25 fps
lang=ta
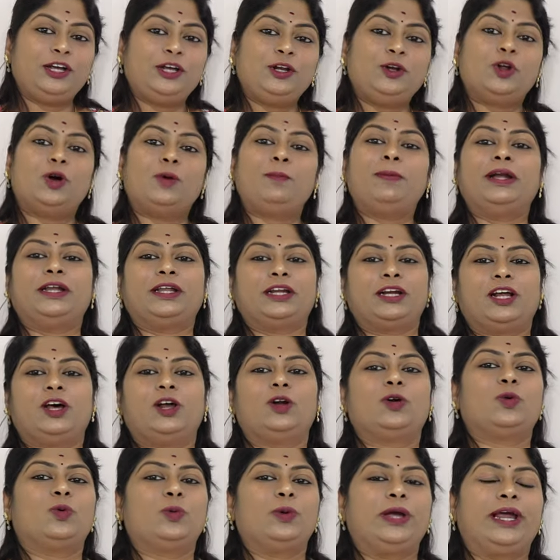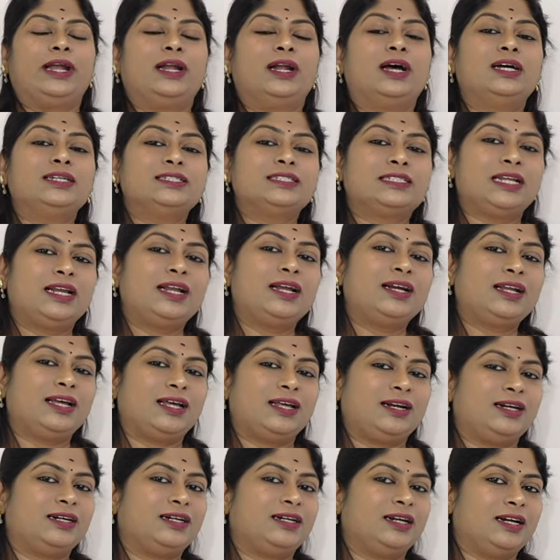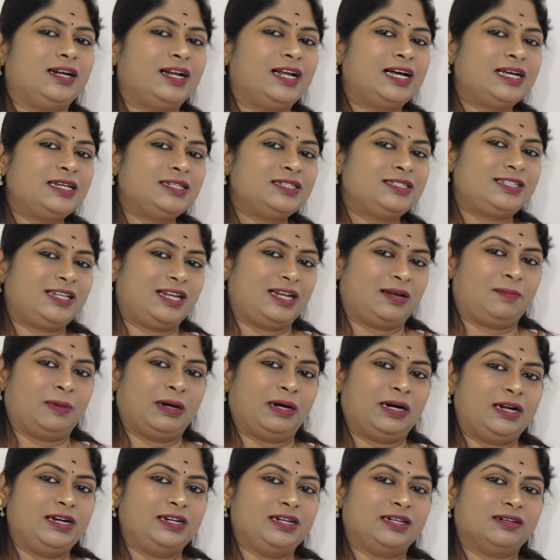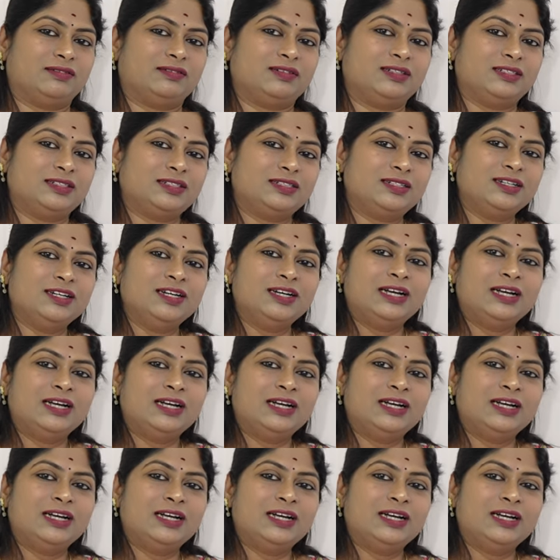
இன்னும் பெட்டராக இருக்கும் ஏன்னா சில நேரங்களில் சில மக்கள்கிட்ட வந்து